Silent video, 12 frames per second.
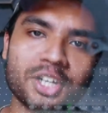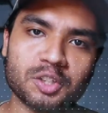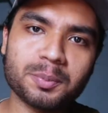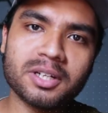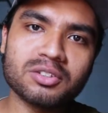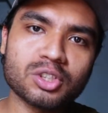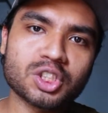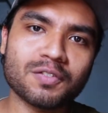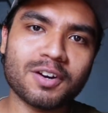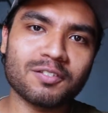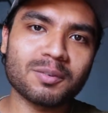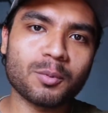शटर स्पीड इज ऑल्सो
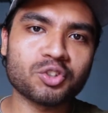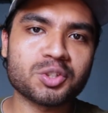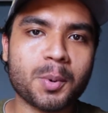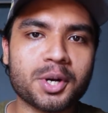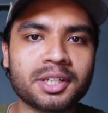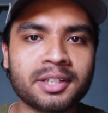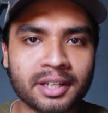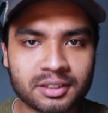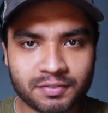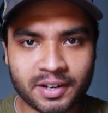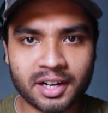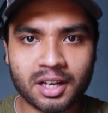वन ऑफ द मोस्ट इंपॉर्टेंट
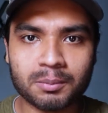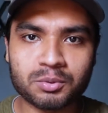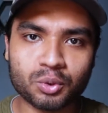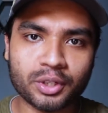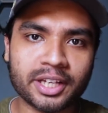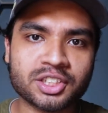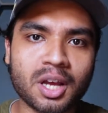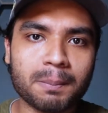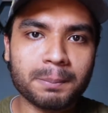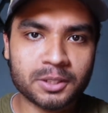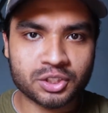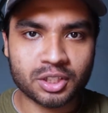थिंग्स वैन इट कम्स टू टेक
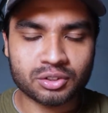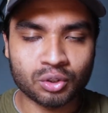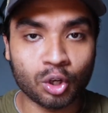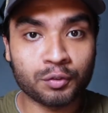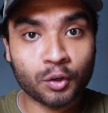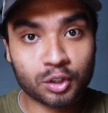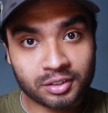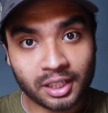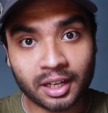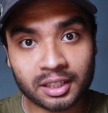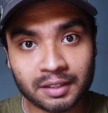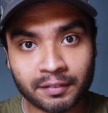शार्प पिक्चर्स और फोटोज
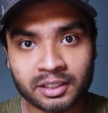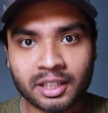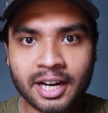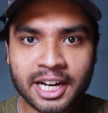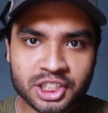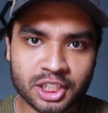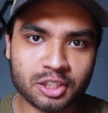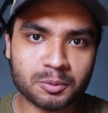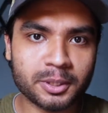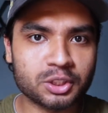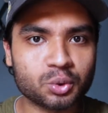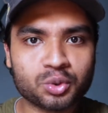क्लिक करते वक्त राइट शटर
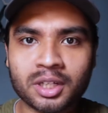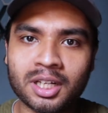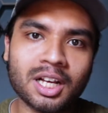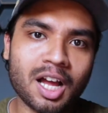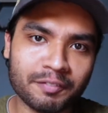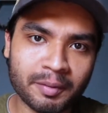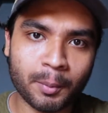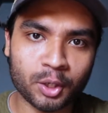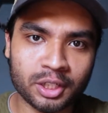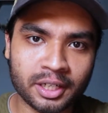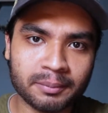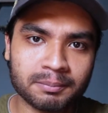स्पीड चूज करना काफी
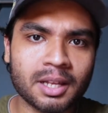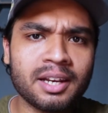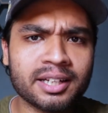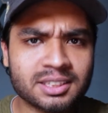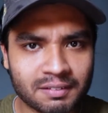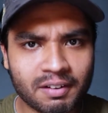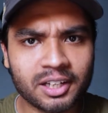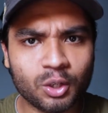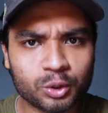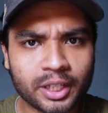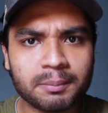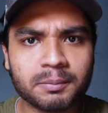इंपॉर्टेंट है लेकिन सवाल ये
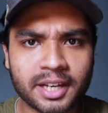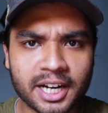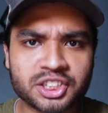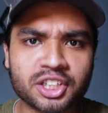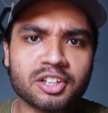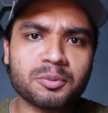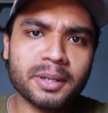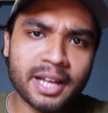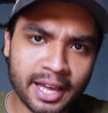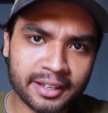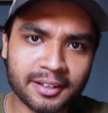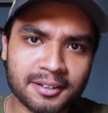होता है कि राइट शटर स्पीड
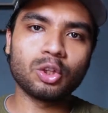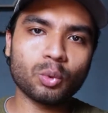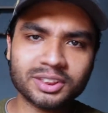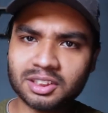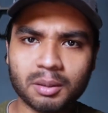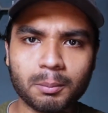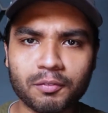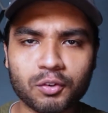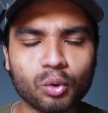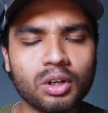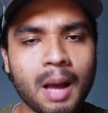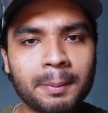है क्या तो एज अ थम्प ऑफ
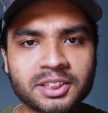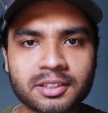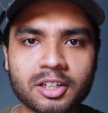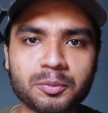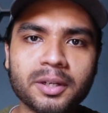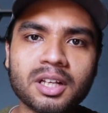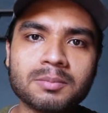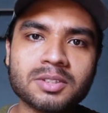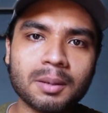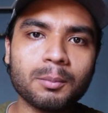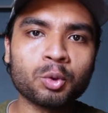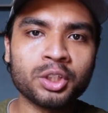रूल आपकी शटर स्पीड कम
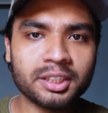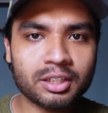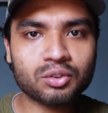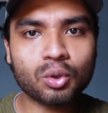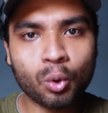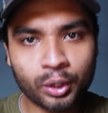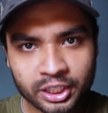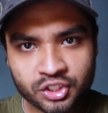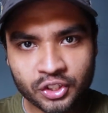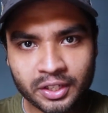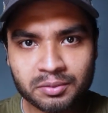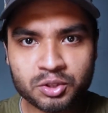से कम उतनी तेज तो होनी
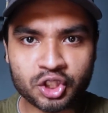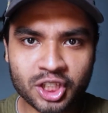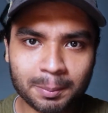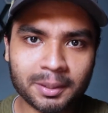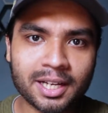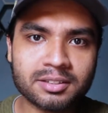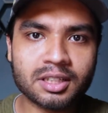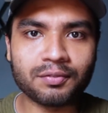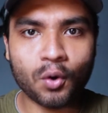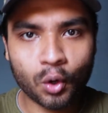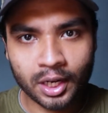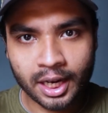चाहिए जितनी आपकी लेंस की
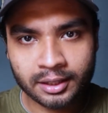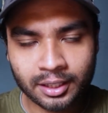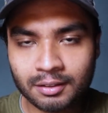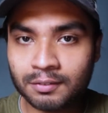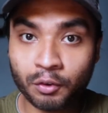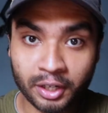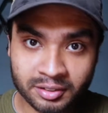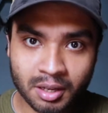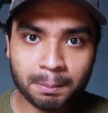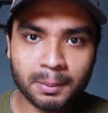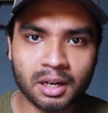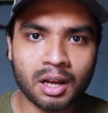फोकल लेंथ है फॉर
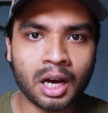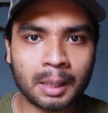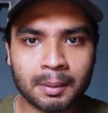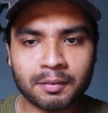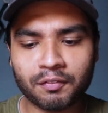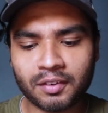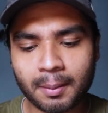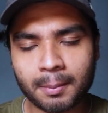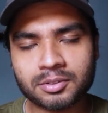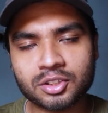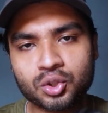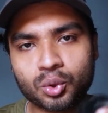एग्जाम्पल अगर मैं फिफ्टी एम mm से